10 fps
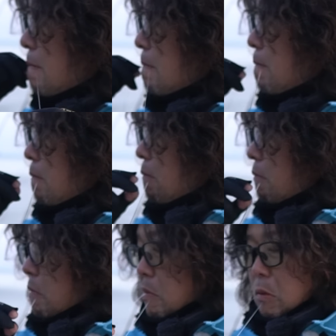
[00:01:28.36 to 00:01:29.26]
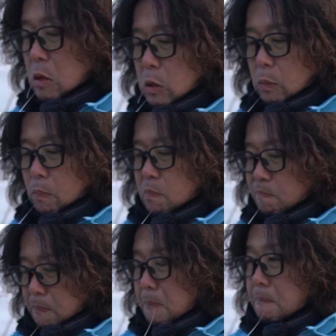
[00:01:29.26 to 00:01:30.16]
にでもおるはずなんやけど
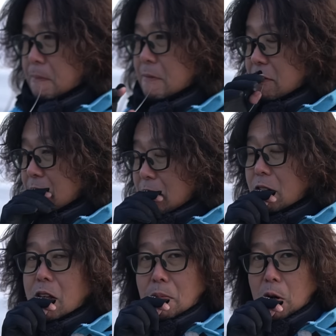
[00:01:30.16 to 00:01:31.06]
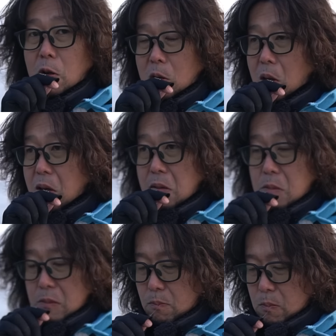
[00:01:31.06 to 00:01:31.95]
ね。うん、どこにでもおる。
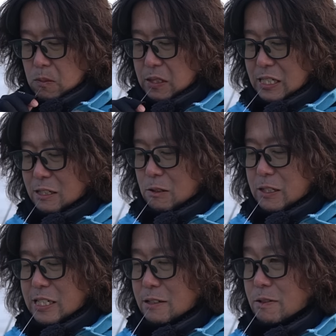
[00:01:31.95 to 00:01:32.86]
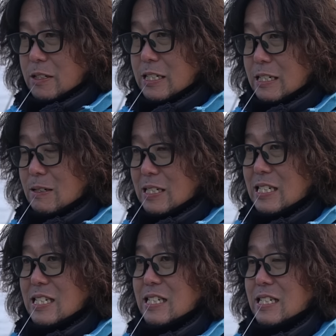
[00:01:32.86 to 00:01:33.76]
ただ濃いか薄いかわか
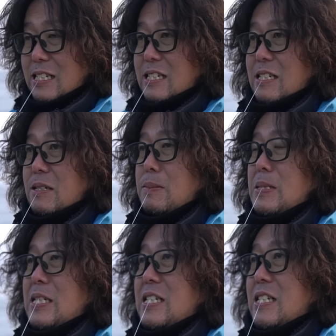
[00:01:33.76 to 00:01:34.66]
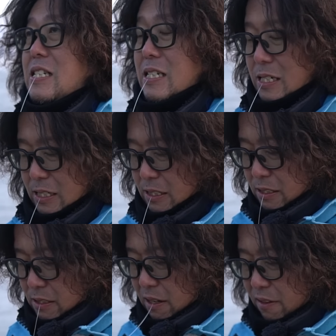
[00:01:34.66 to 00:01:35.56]
らんから、うん、まあ、
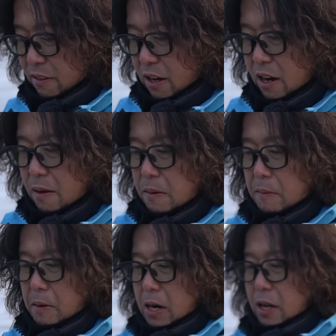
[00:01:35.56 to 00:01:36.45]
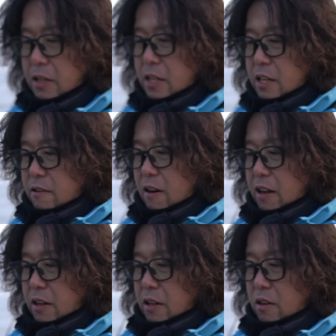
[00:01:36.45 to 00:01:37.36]
釣れればラッキーぐら
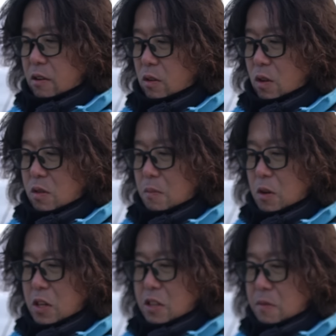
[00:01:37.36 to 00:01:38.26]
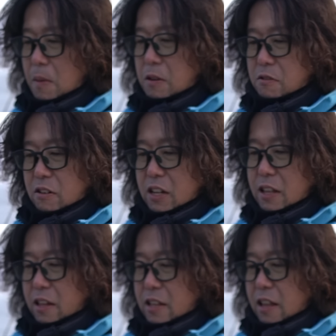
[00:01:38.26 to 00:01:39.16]
いに、今年もいい締めくくり
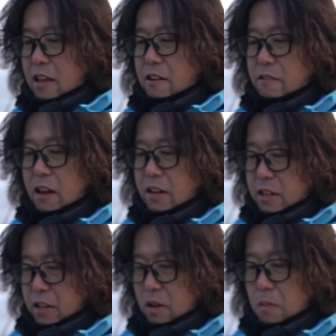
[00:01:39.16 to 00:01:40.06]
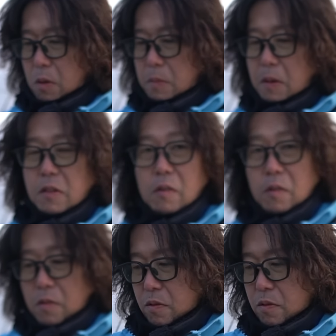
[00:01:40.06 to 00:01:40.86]
ができたなぐらいに思いましょう。